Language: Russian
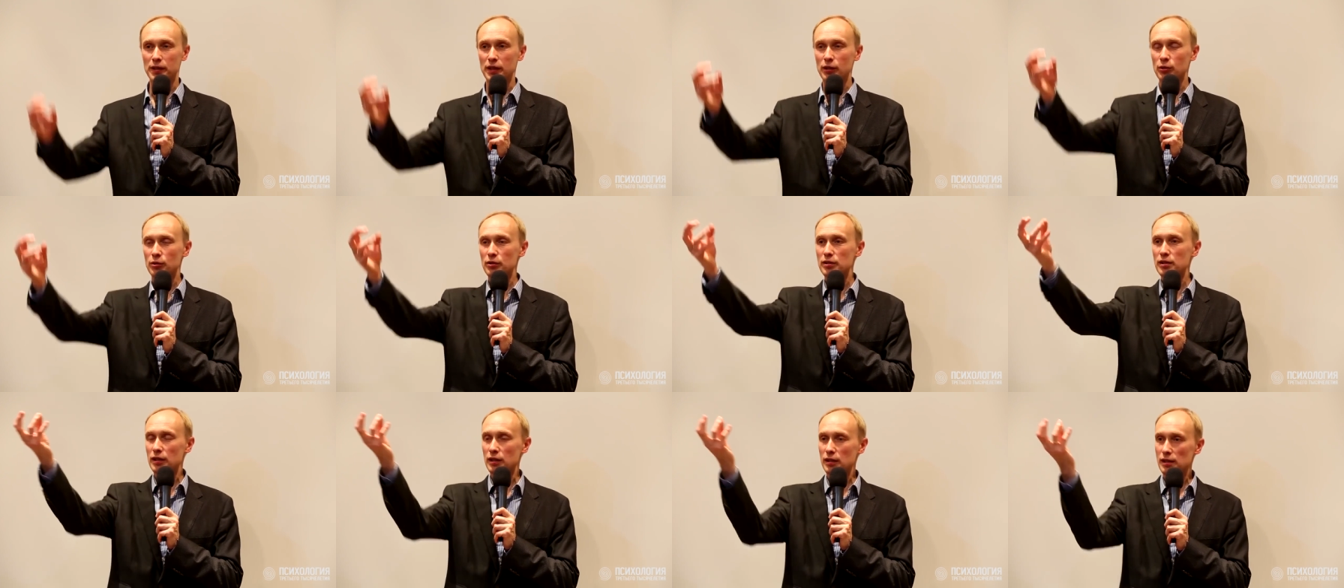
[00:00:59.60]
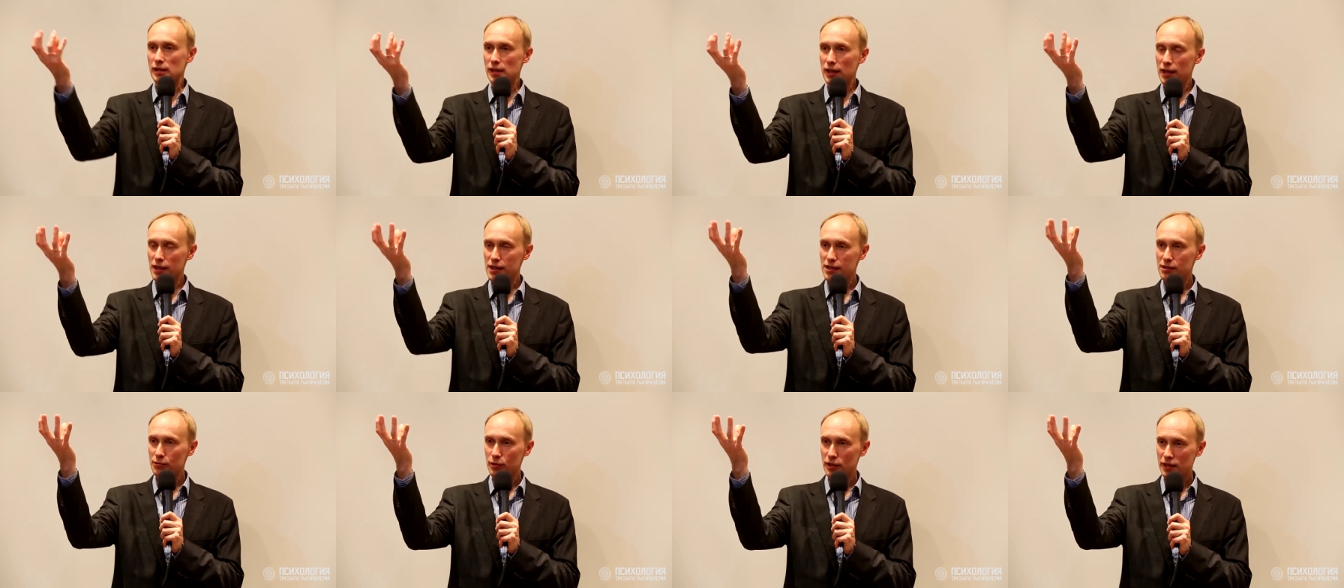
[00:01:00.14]
В природе
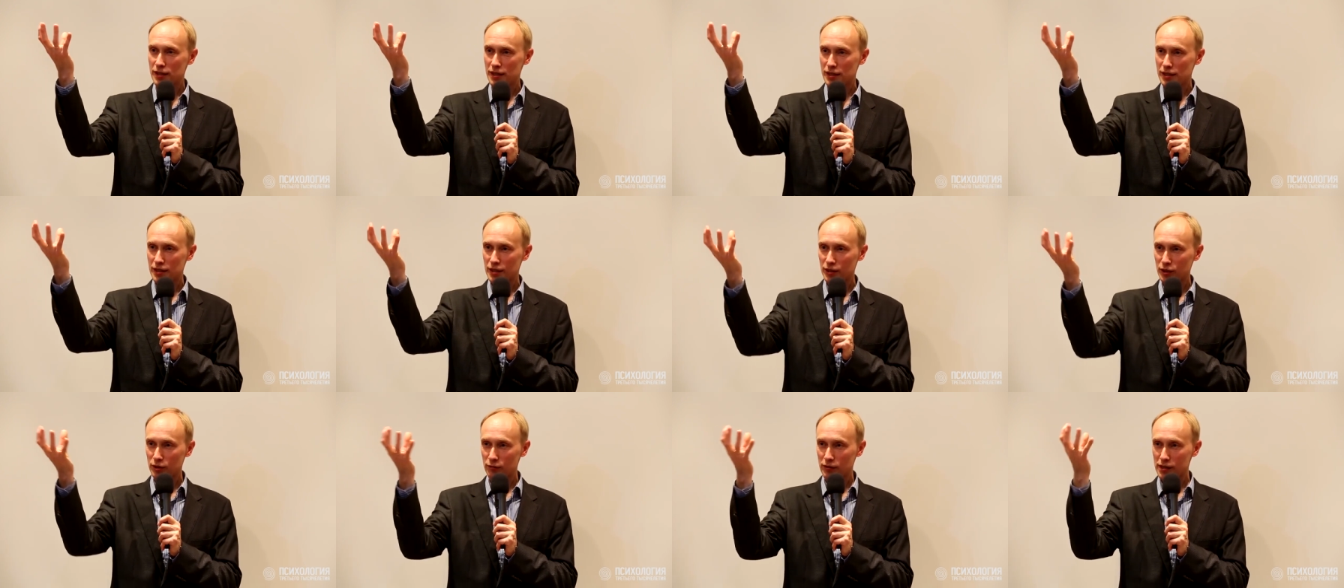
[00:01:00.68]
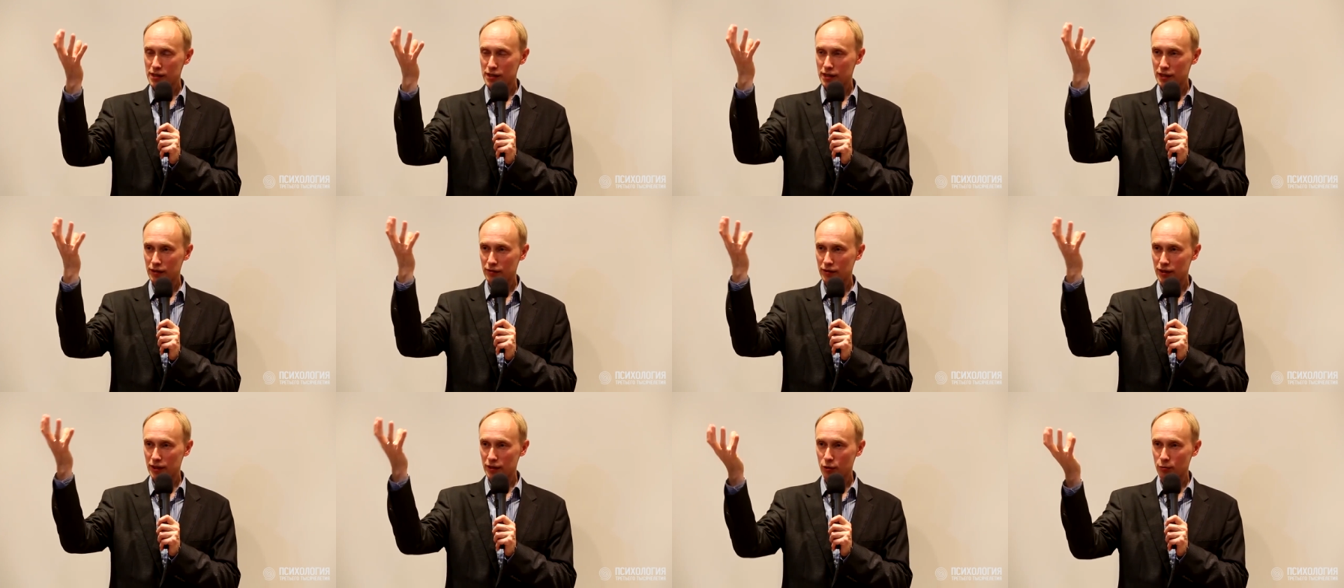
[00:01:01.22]
действуют эти силы
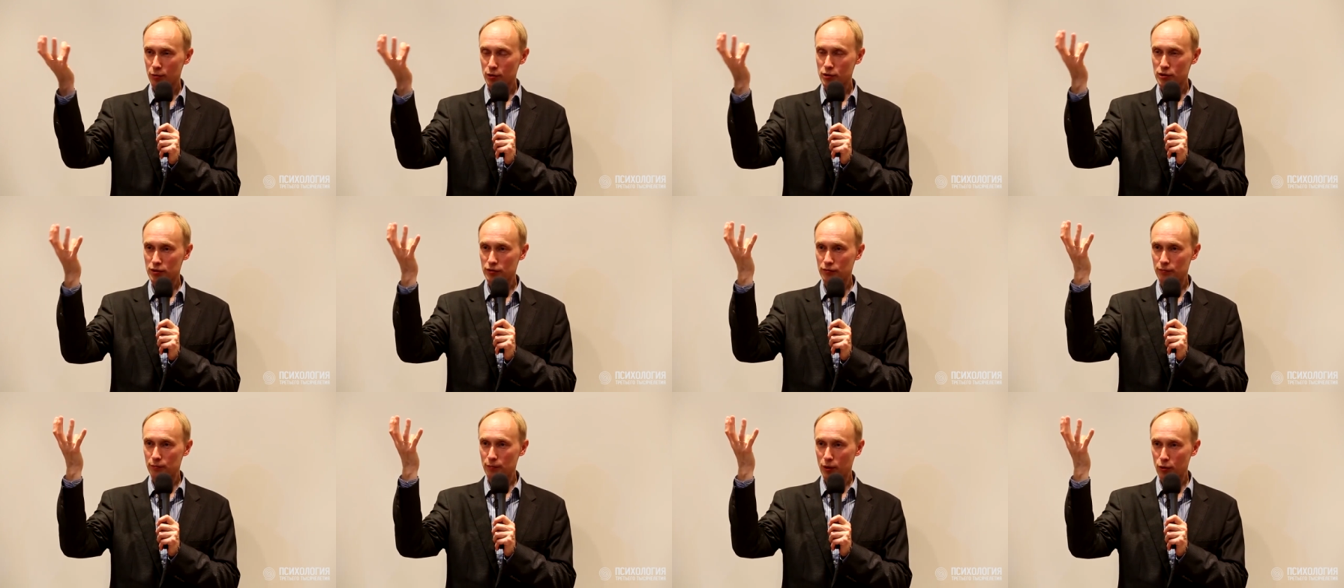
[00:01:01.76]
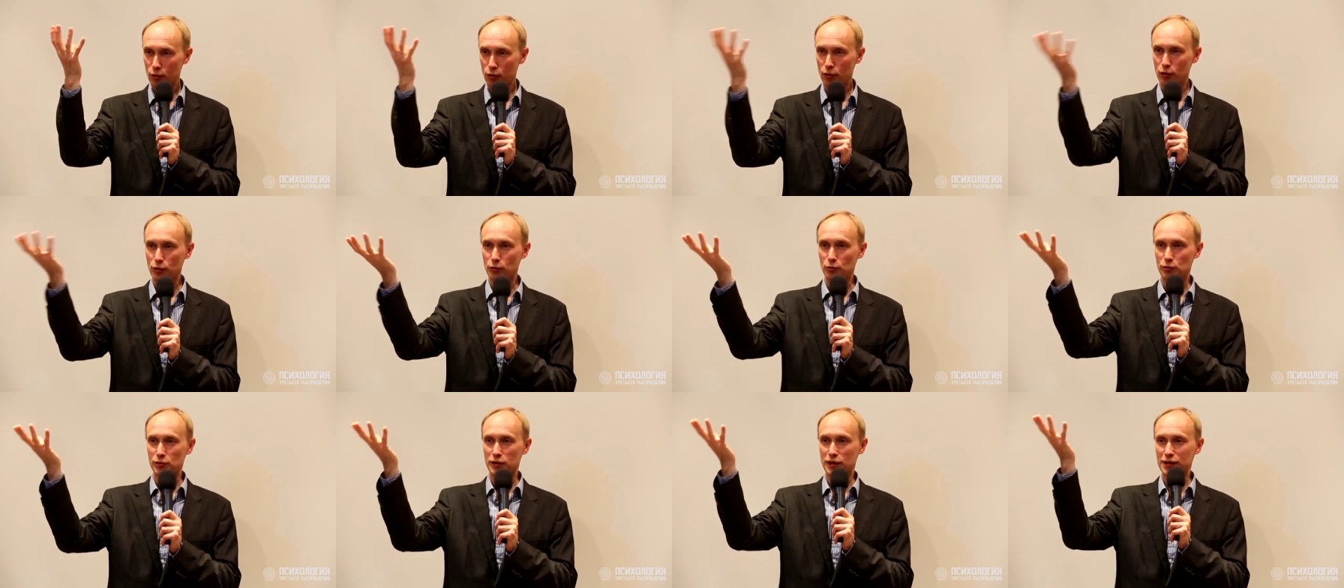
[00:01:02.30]
восстановления, просто в
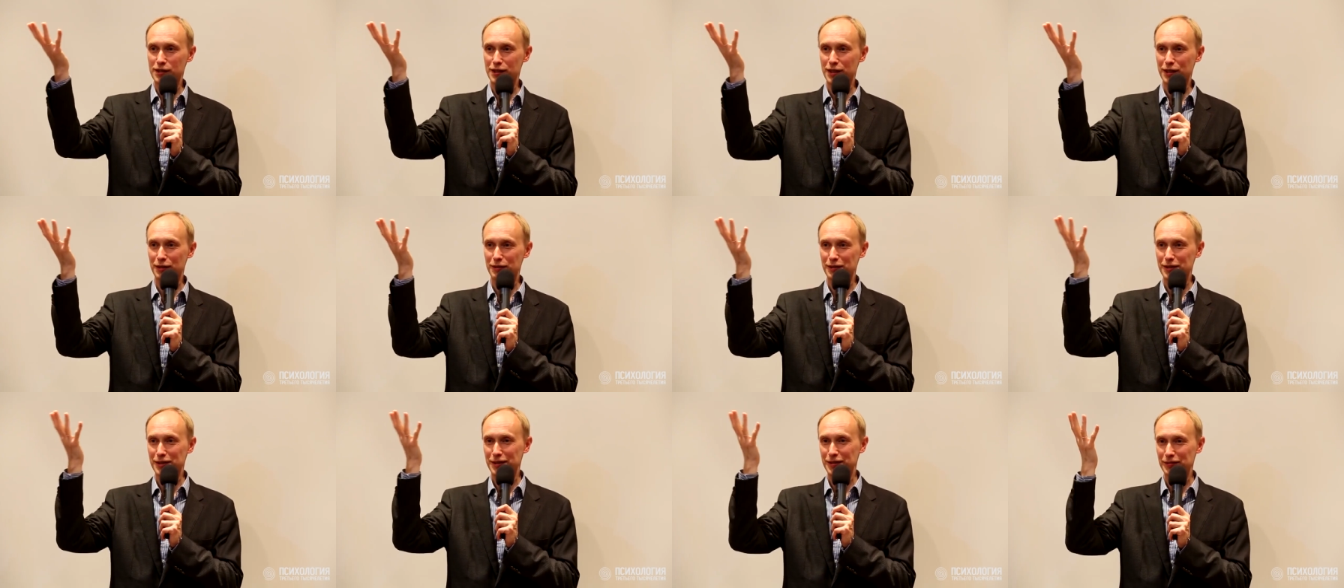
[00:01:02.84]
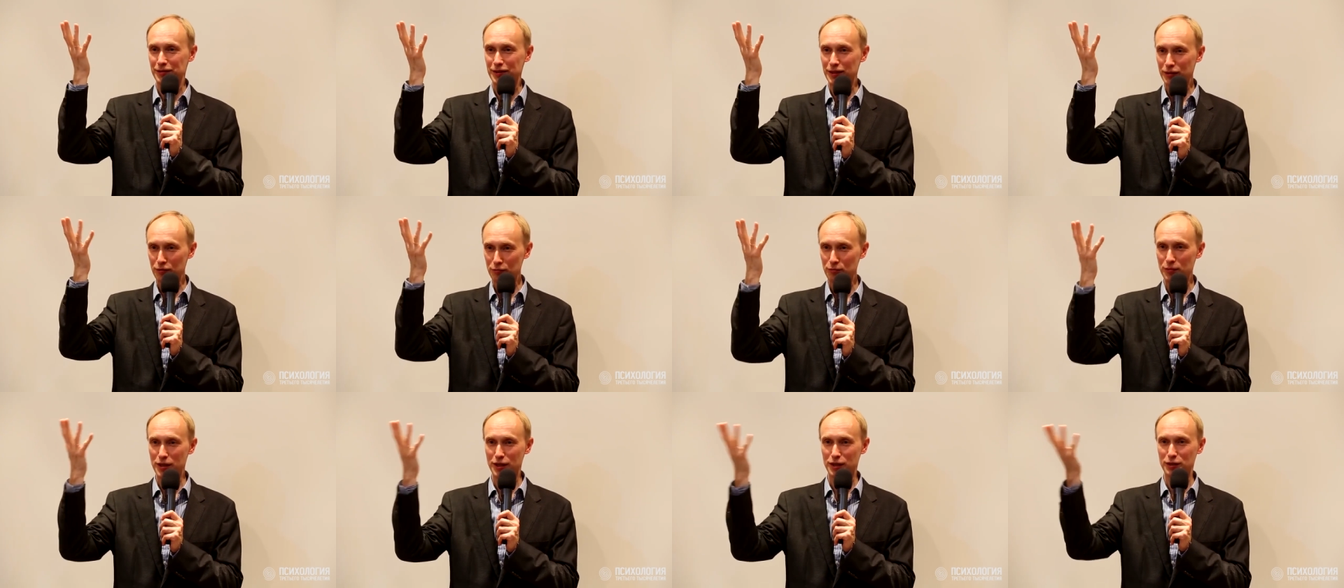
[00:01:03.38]
покое нужно оставить, не